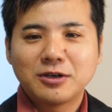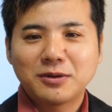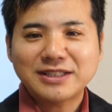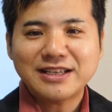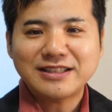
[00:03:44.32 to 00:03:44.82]

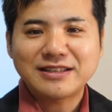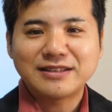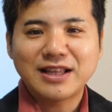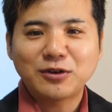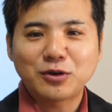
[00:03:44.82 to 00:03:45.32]
私た
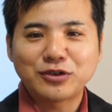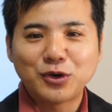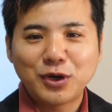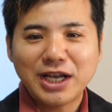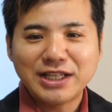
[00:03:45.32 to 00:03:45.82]
ち全国
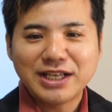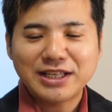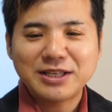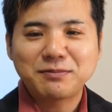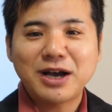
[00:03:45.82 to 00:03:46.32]
障害年
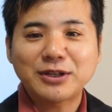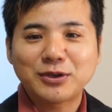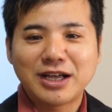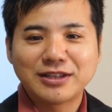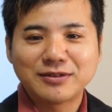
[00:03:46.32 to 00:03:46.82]
金
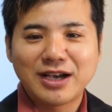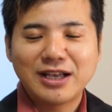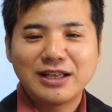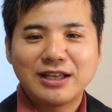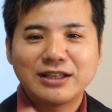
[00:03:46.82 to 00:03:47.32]
パートナーズ
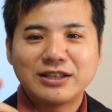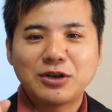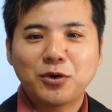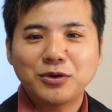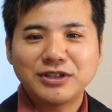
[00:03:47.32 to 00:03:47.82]
は
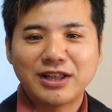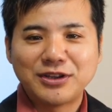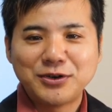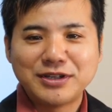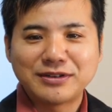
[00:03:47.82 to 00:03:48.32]
日本で
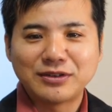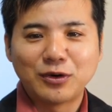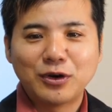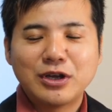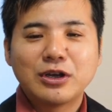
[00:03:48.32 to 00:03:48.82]
唯一の